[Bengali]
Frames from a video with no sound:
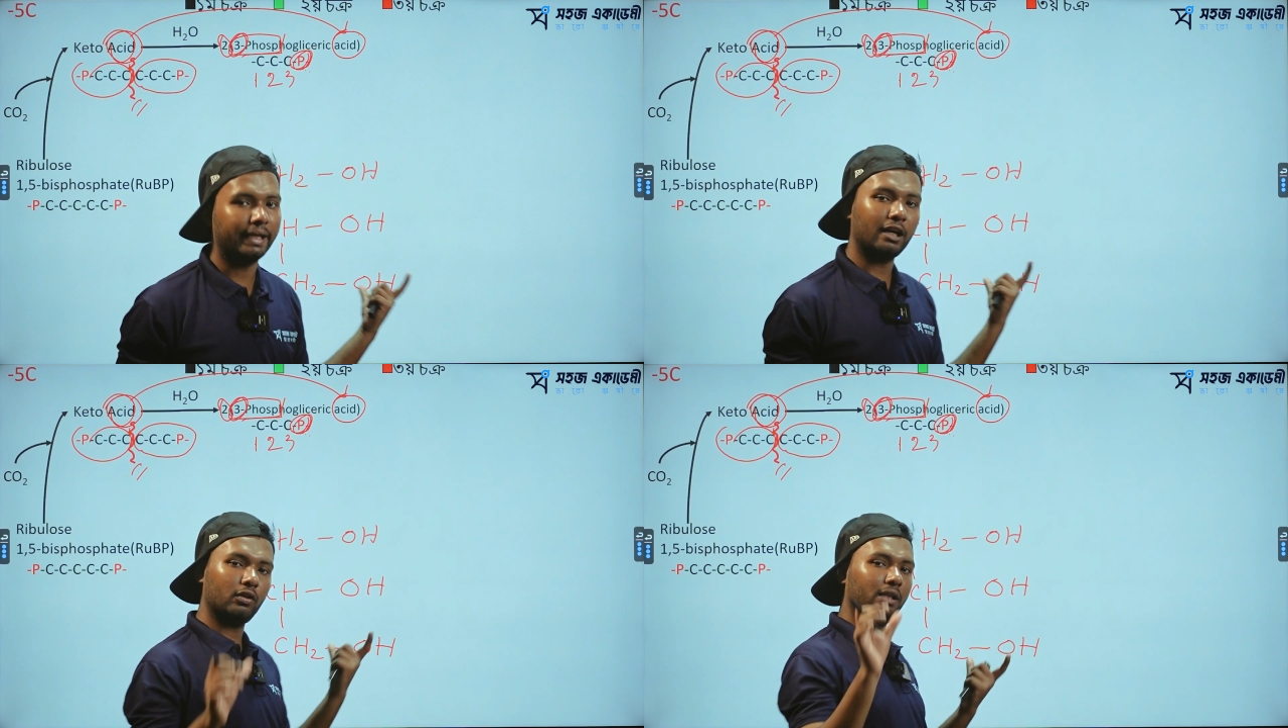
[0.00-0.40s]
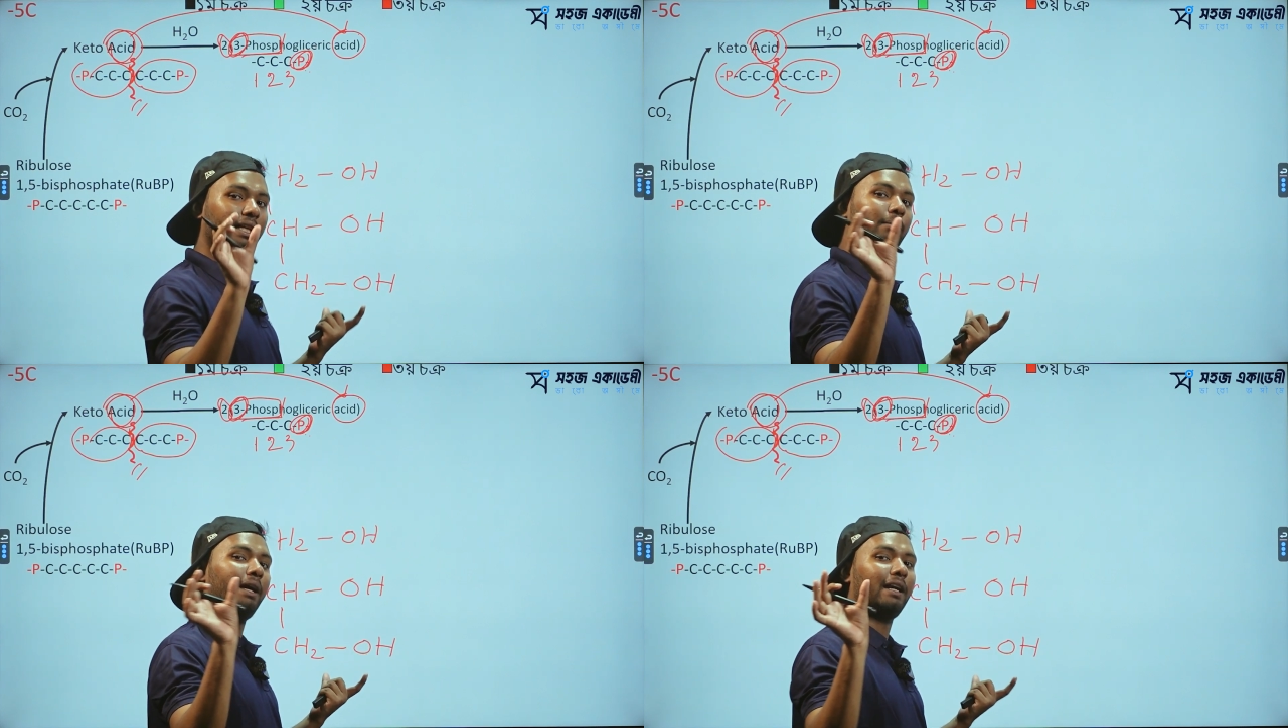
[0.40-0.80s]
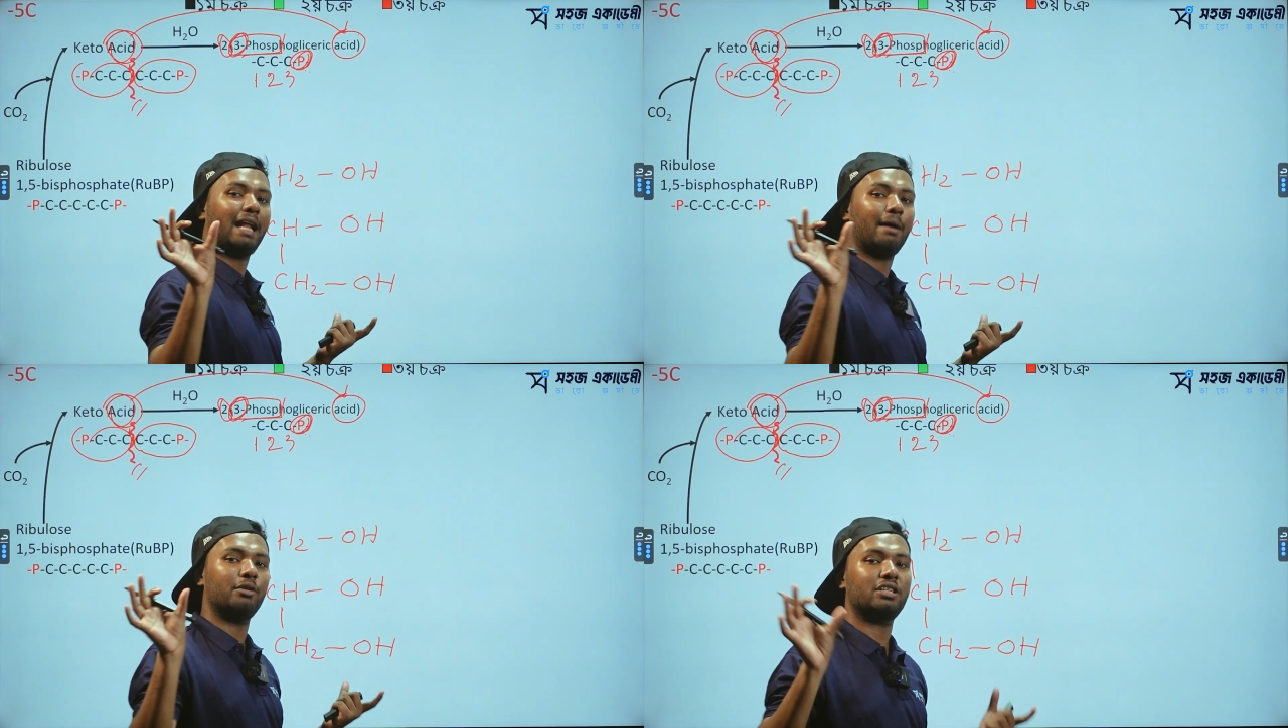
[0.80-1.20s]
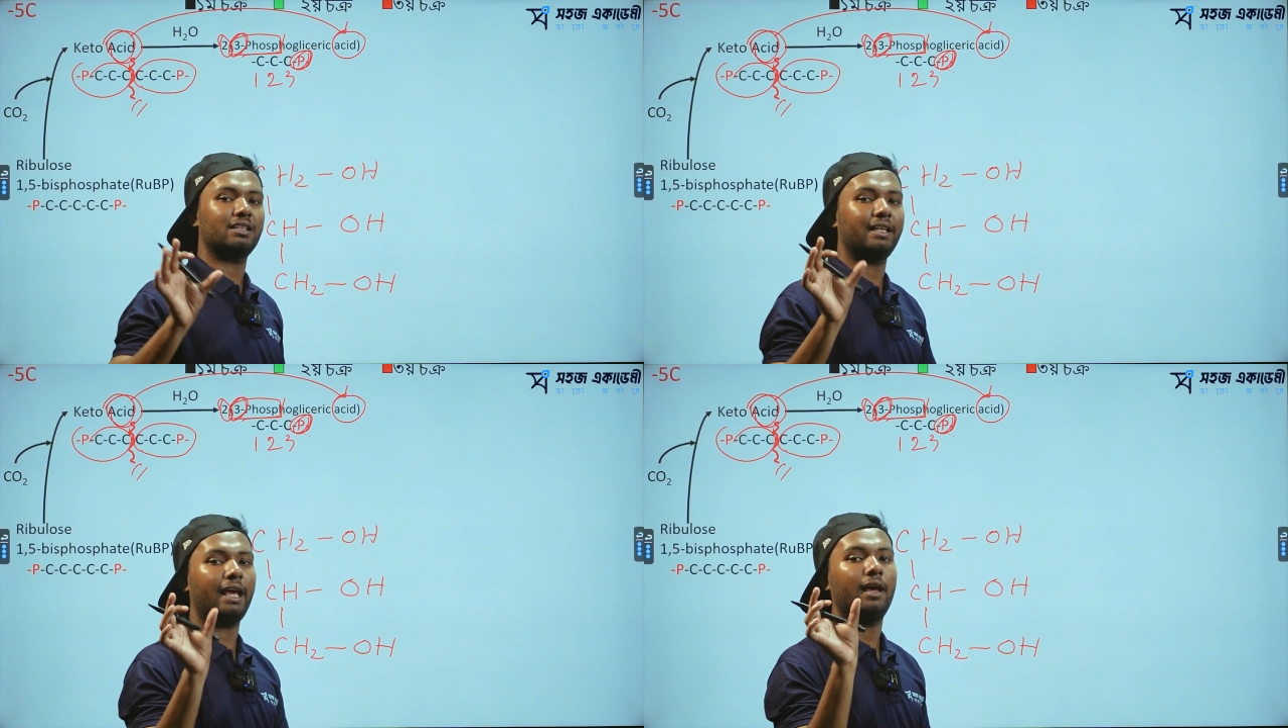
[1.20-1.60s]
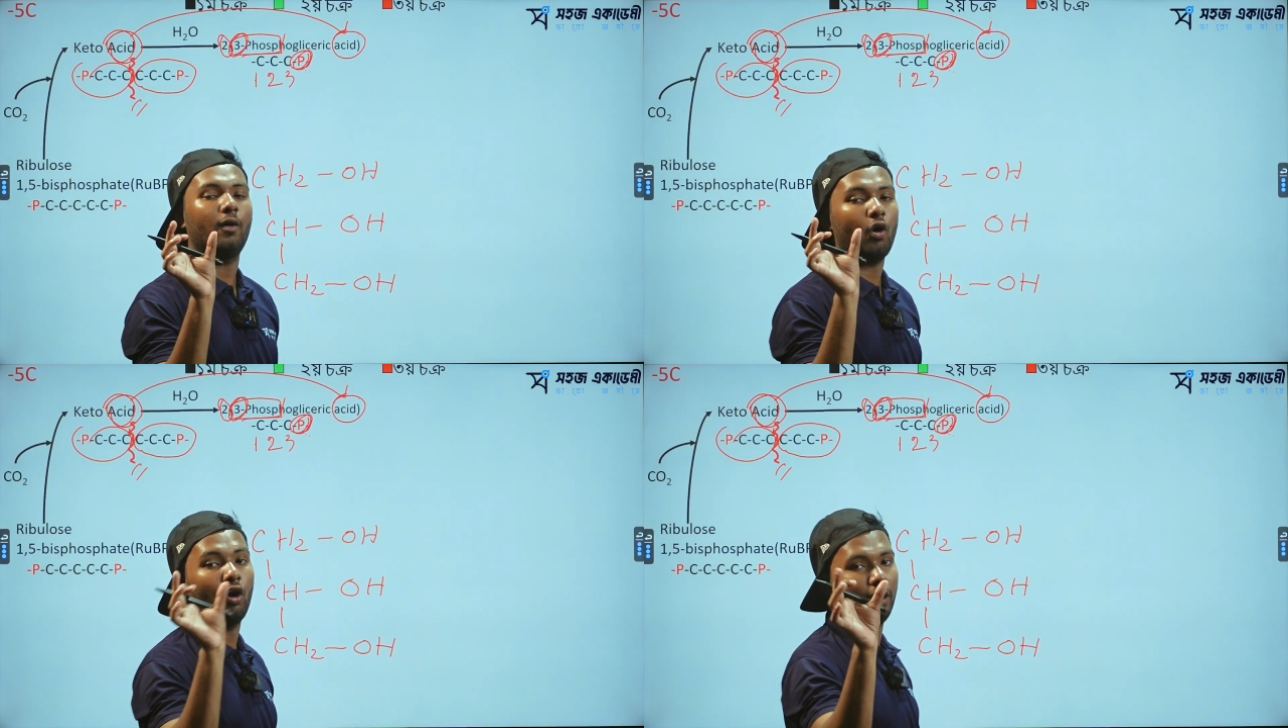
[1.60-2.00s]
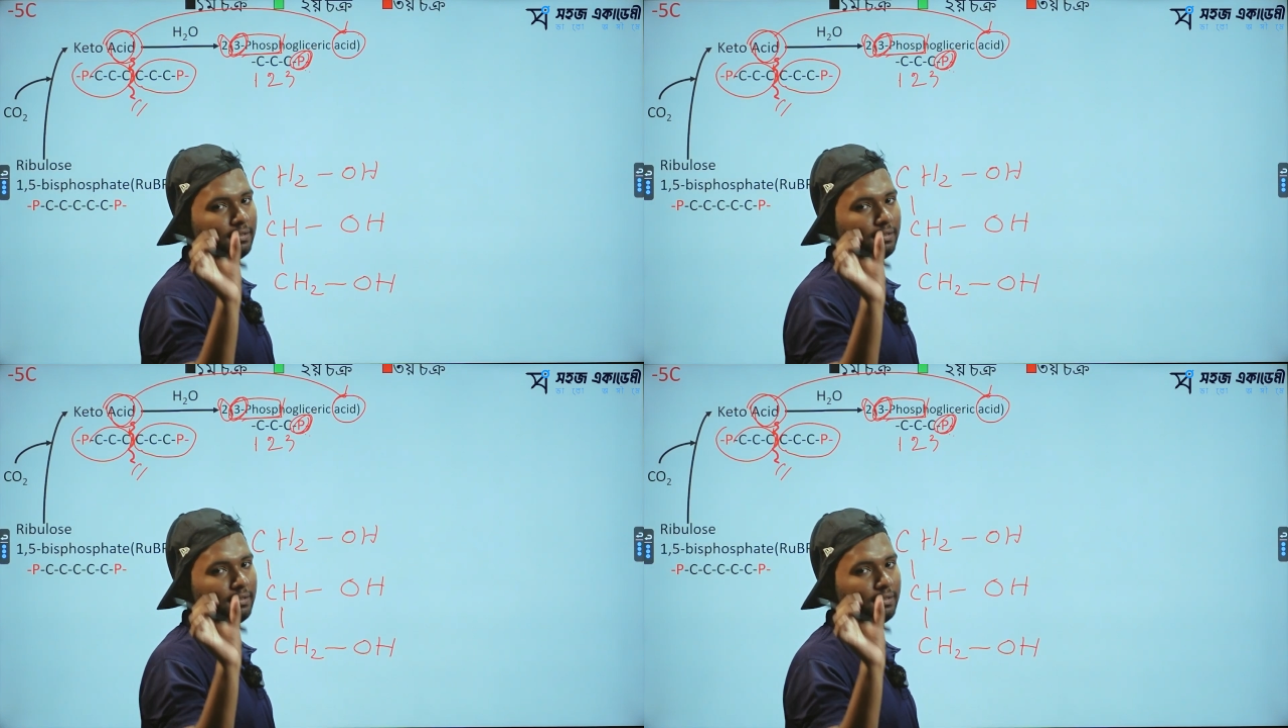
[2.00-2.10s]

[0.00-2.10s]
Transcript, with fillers: এই কারণেই দেখবা এর নামের সাথে অল